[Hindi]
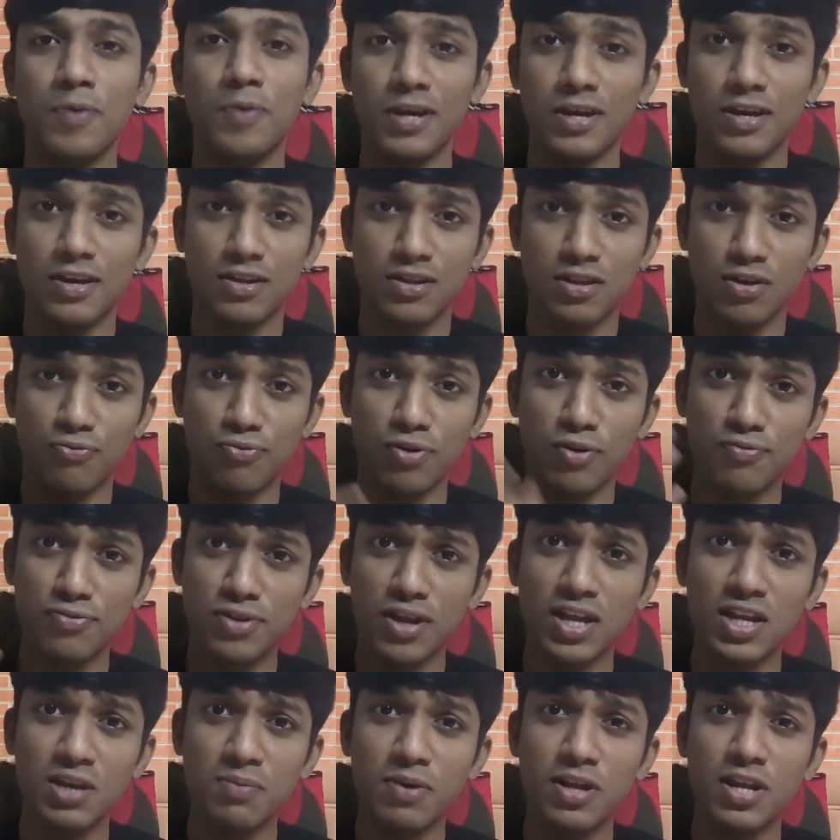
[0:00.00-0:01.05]
अभी द फिफ्थ
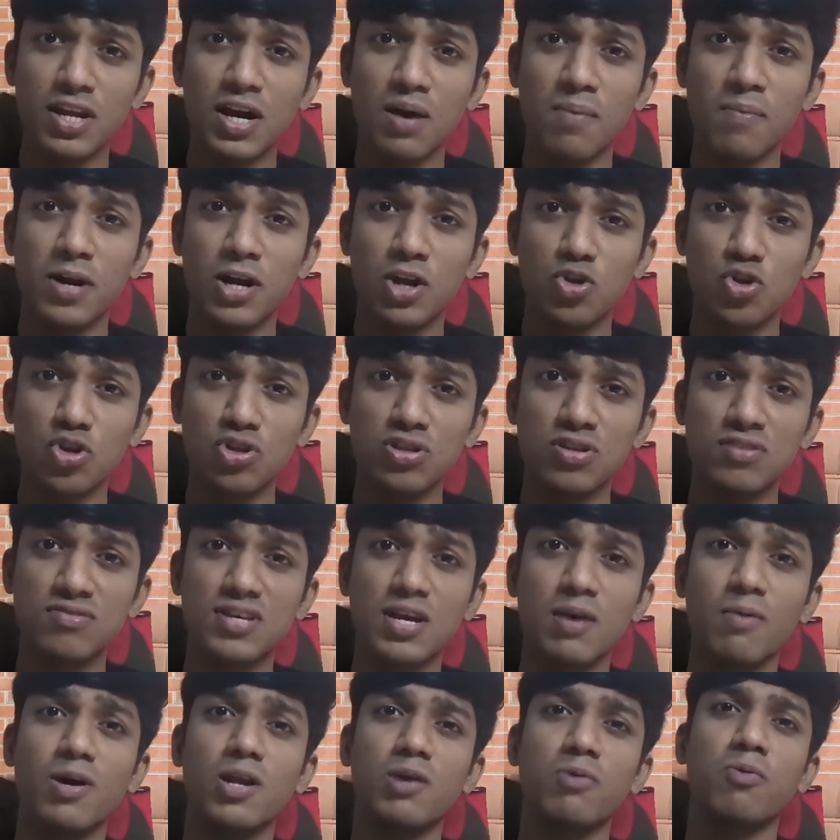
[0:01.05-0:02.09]
एनिमे रिकमेंडेशन
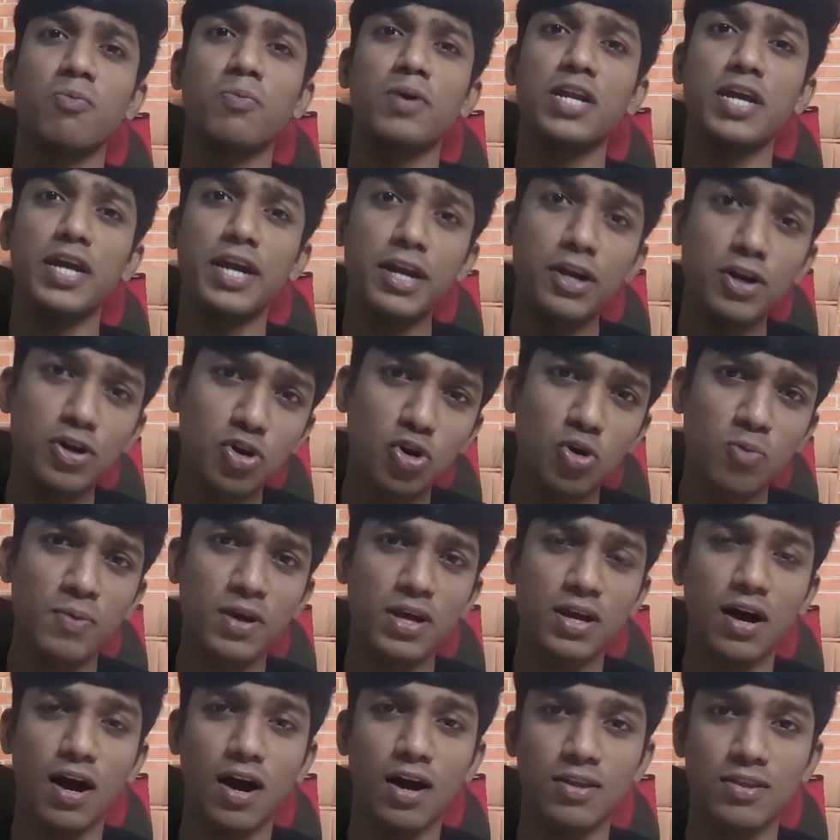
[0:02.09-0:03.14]
जिसके बारे में मैंने इंट्रो
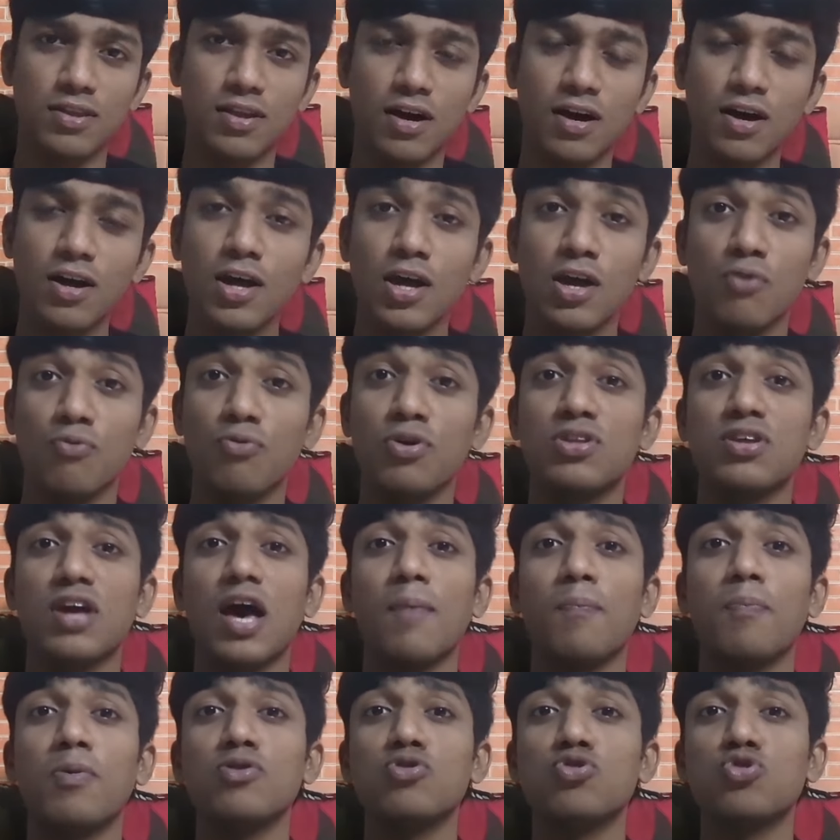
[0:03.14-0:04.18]
में कहा था विच
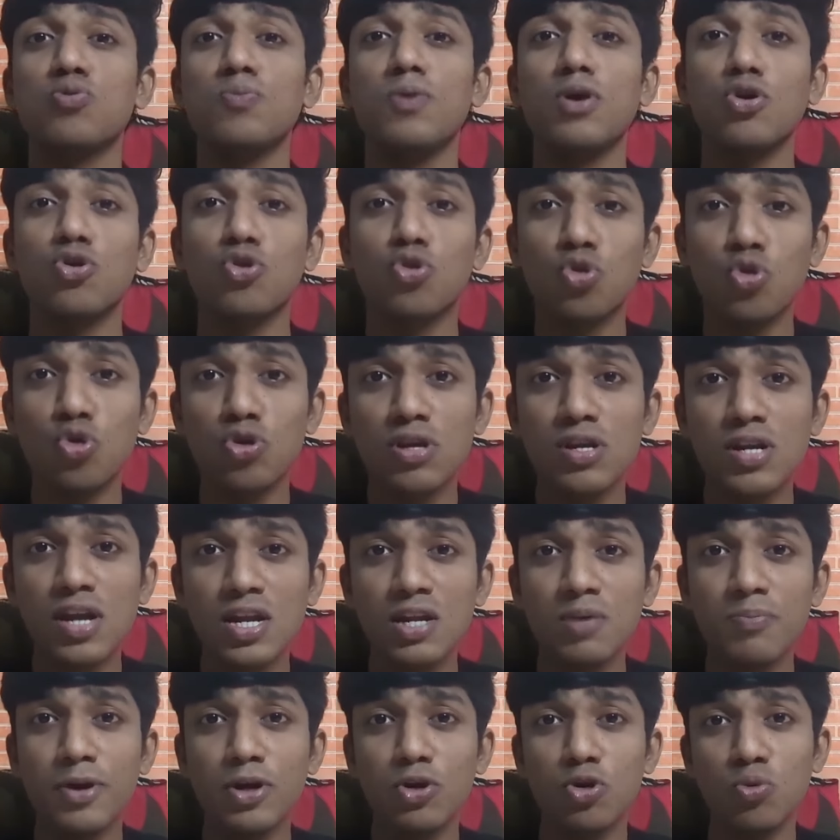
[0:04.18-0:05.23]
हैपन्स टू बी शोन एन
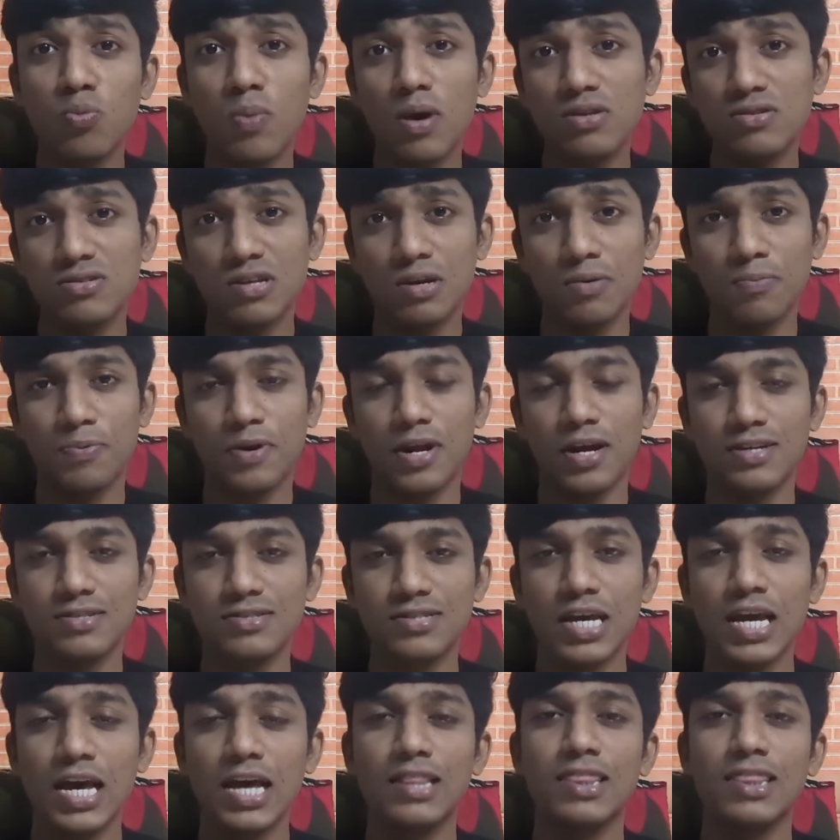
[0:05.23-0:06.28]
एनिमे टू माई सरप्राइज